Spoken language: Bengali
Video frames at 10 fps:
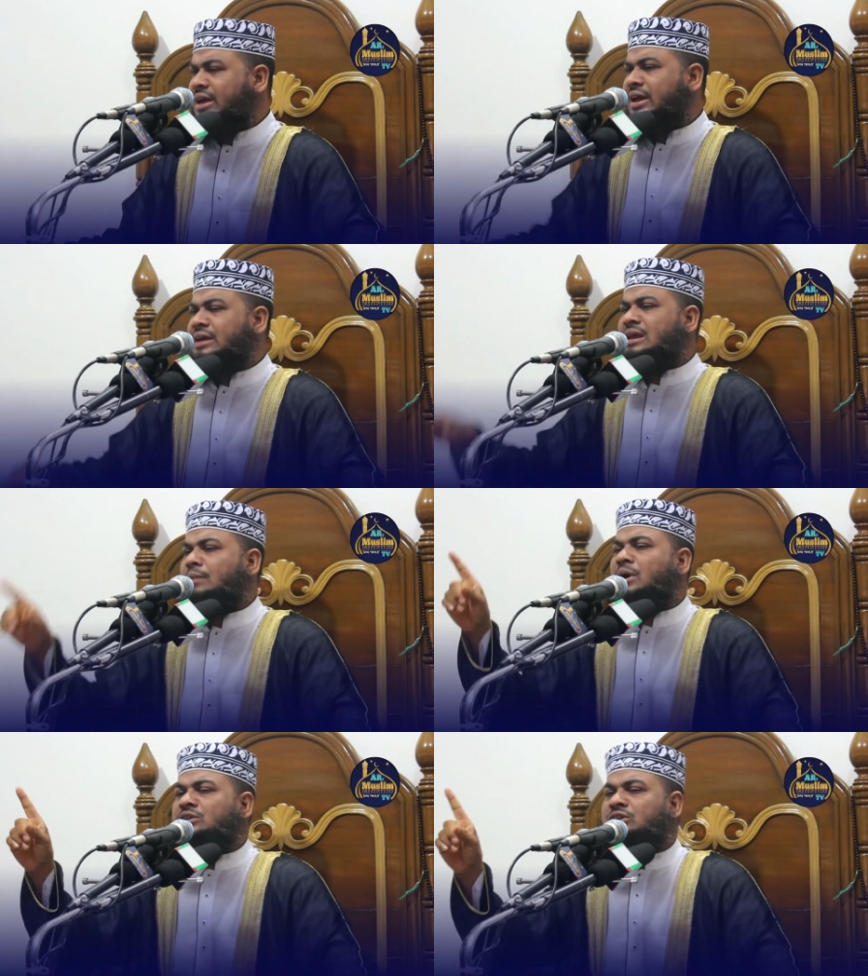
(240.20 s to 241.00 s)
এটা
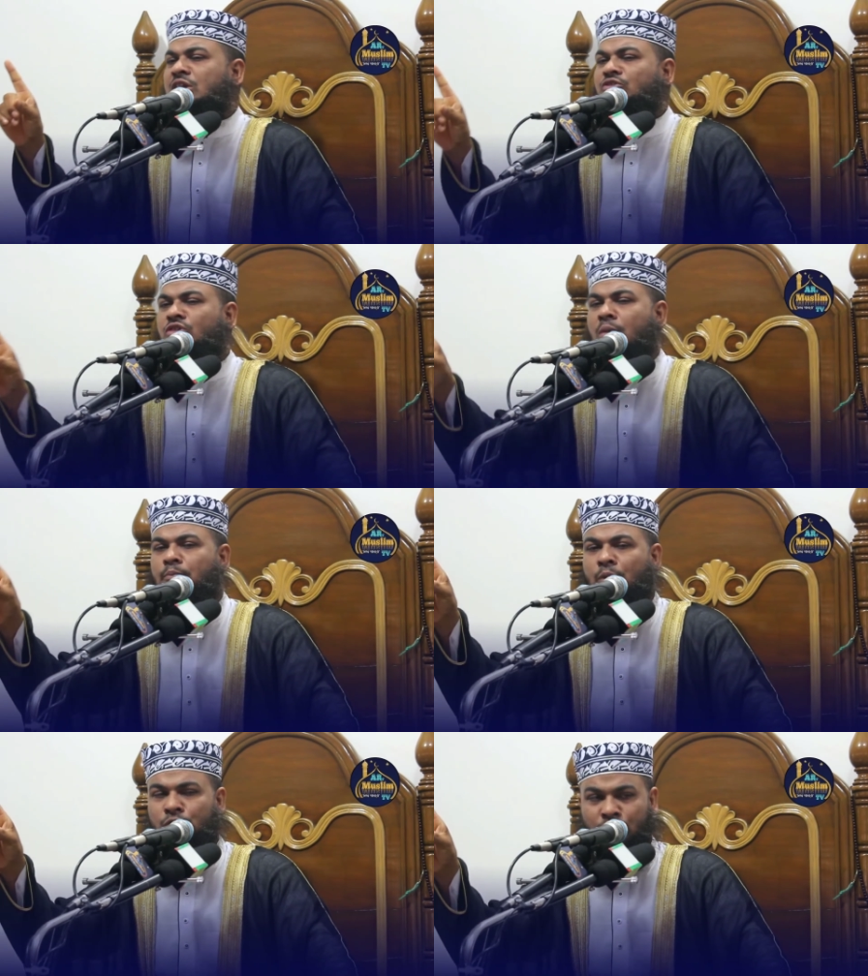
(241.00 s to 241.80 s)
আমার ছেলের
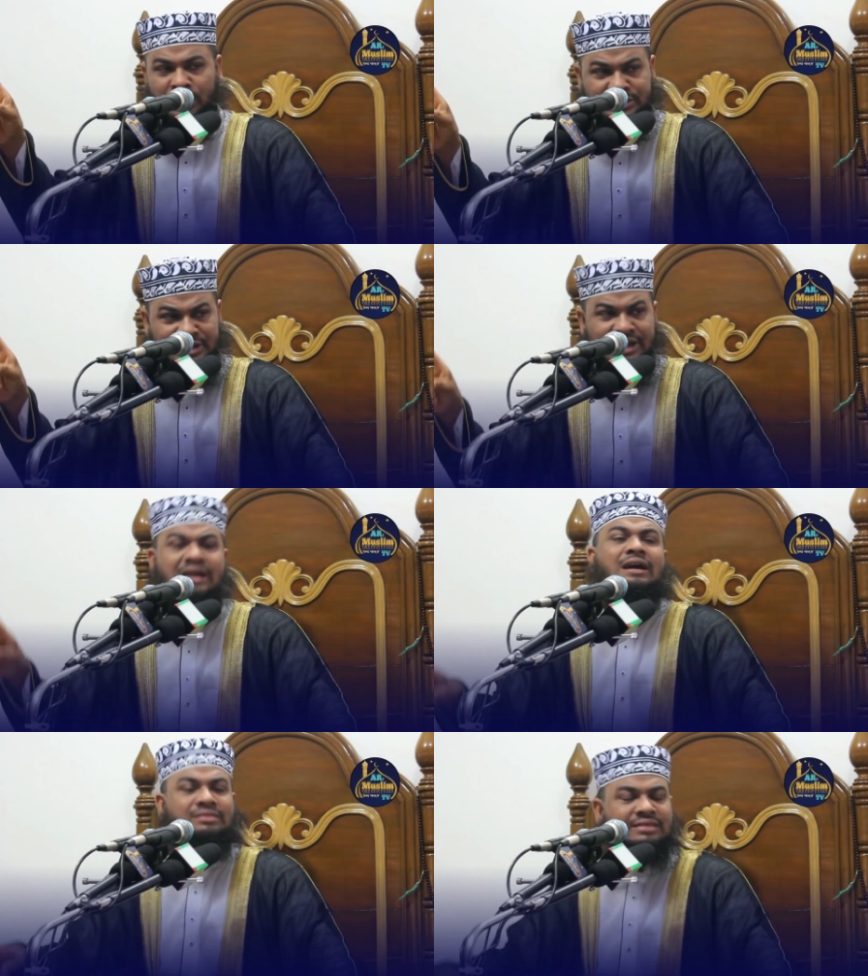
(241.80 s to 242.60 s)
সম্পদ হয়েছে
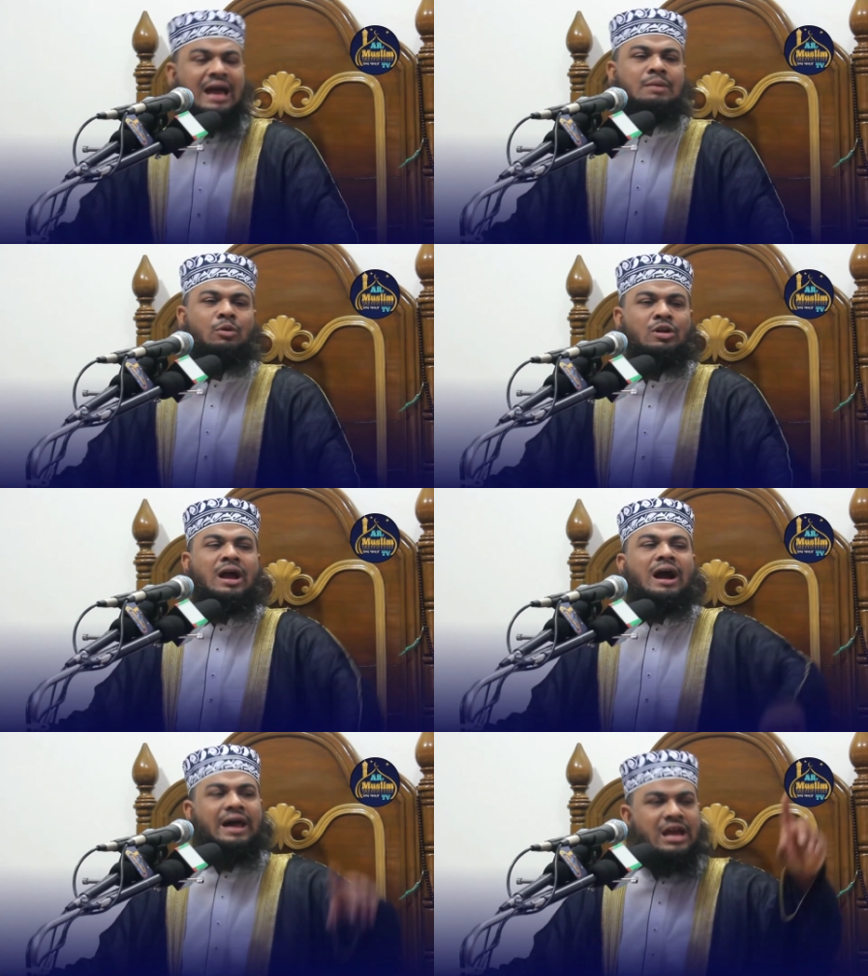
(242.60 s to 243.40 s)
তাই বলে
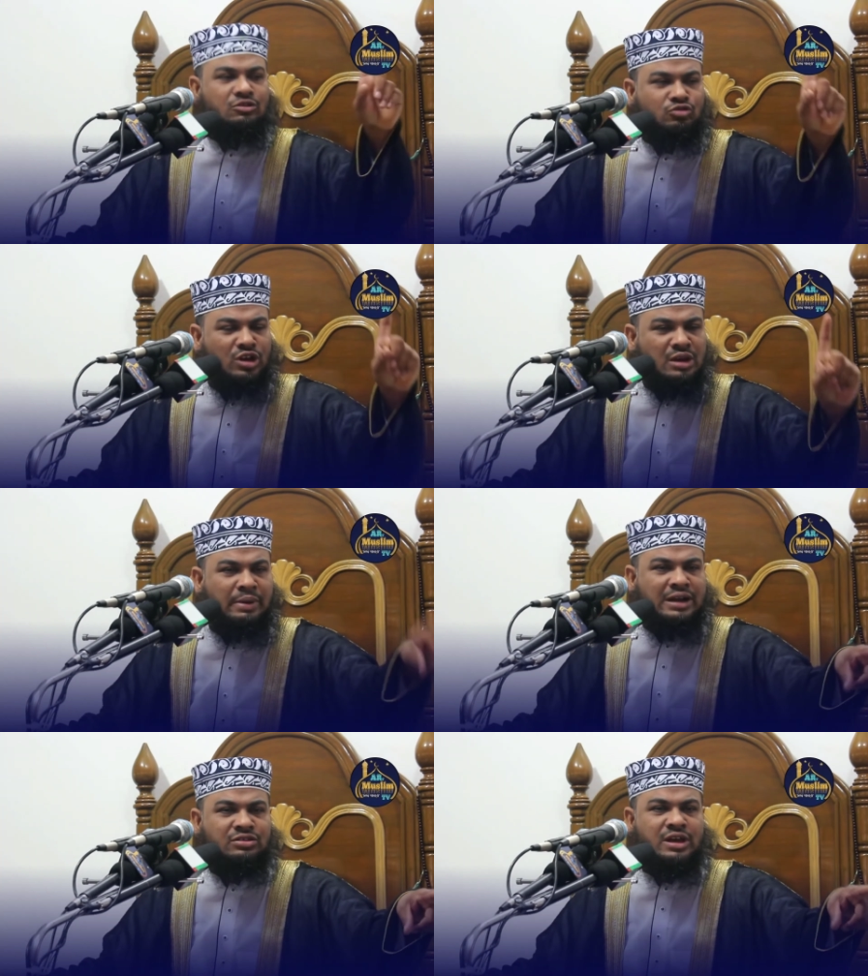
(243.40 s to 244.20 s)
আরেকজনের
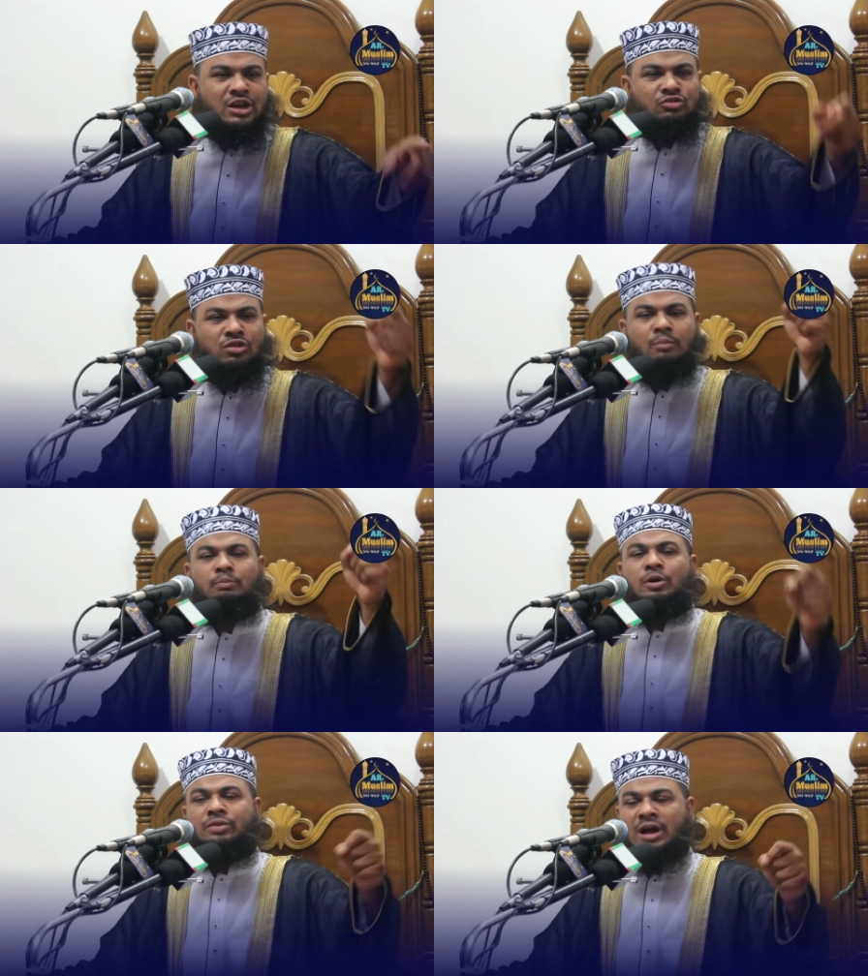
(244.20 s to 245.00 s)
বাড়ি থেকে
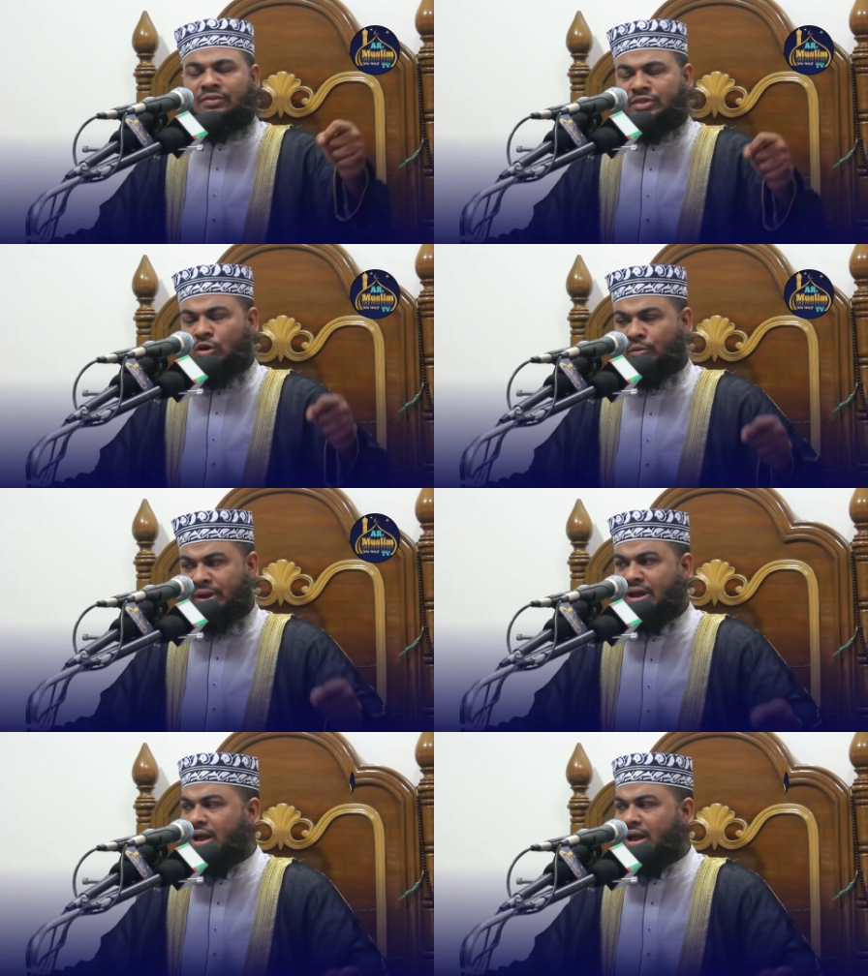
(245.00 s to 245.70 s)
সম্পদ আনতে হবে